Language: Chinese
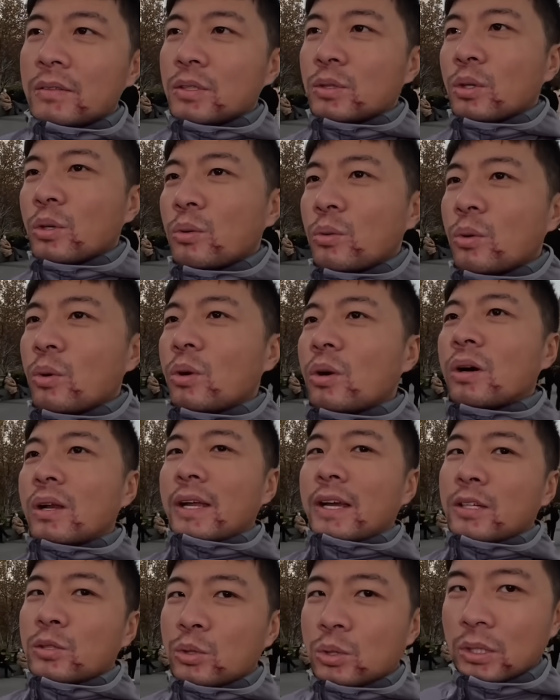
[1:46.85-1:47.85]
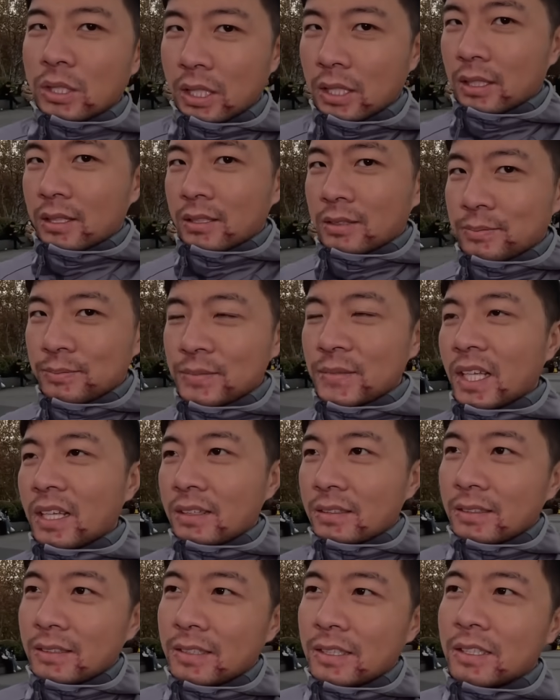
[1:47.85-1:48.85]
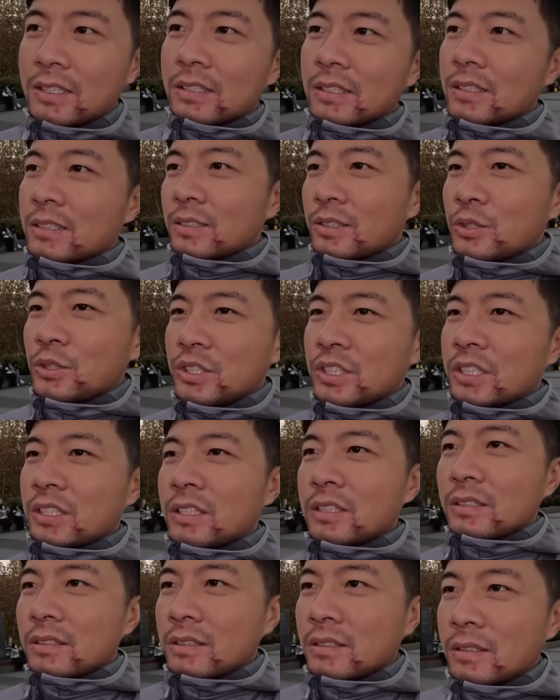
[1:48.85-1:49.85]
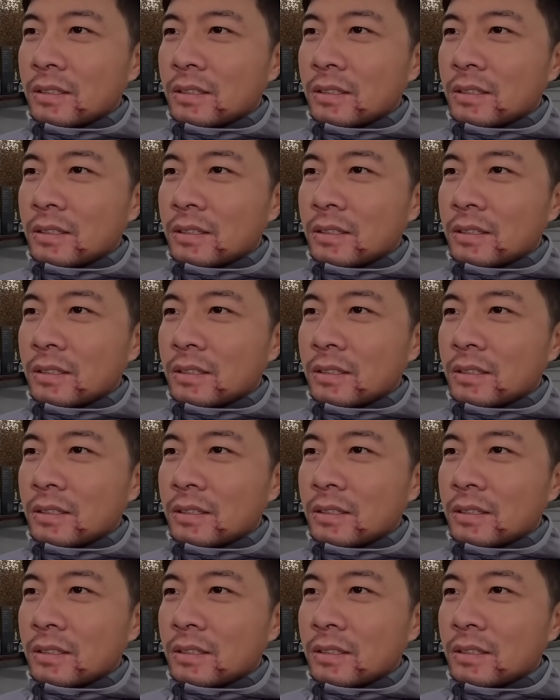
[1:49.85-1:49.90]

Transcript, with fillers: 对我来说呢，那就心想着，